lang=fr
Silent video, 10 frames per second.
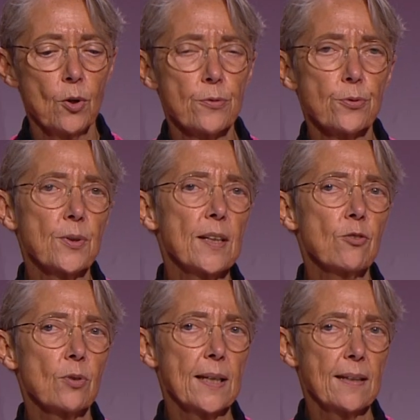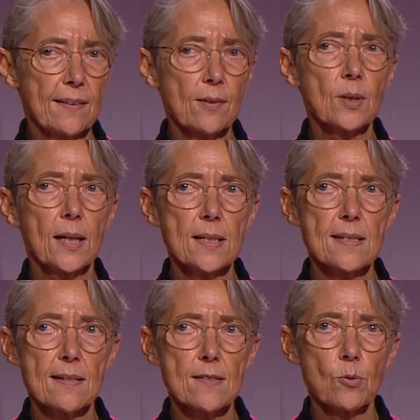fondée sur la
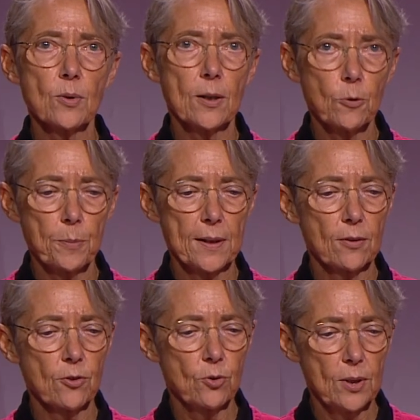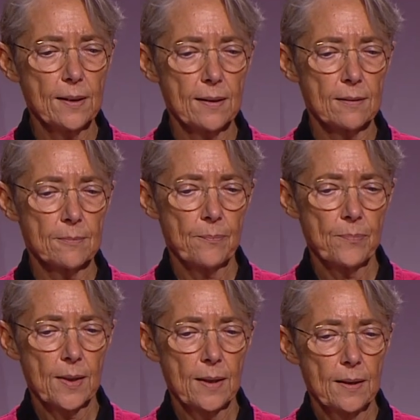décentralisation des compétences de l'État.
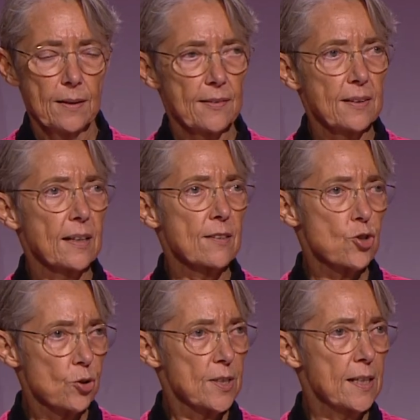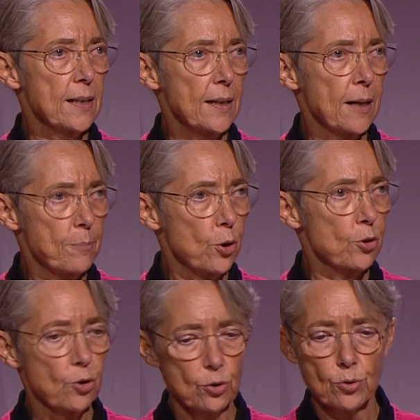C'est un chantier
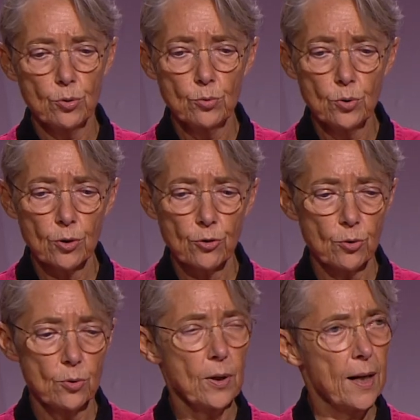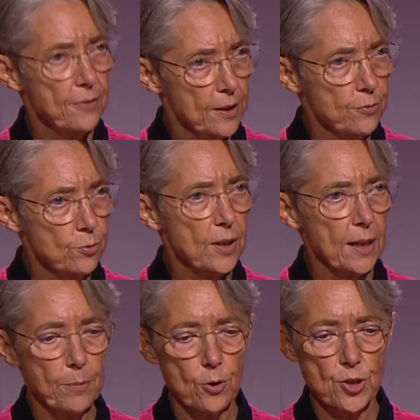important que nous lancerons avec vous
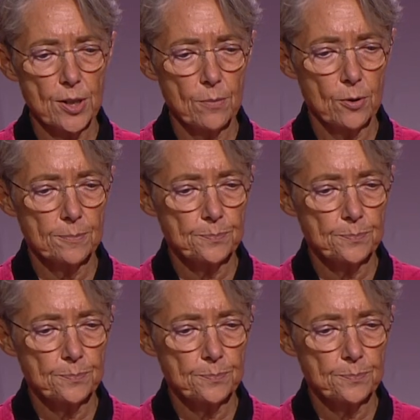très prochainement.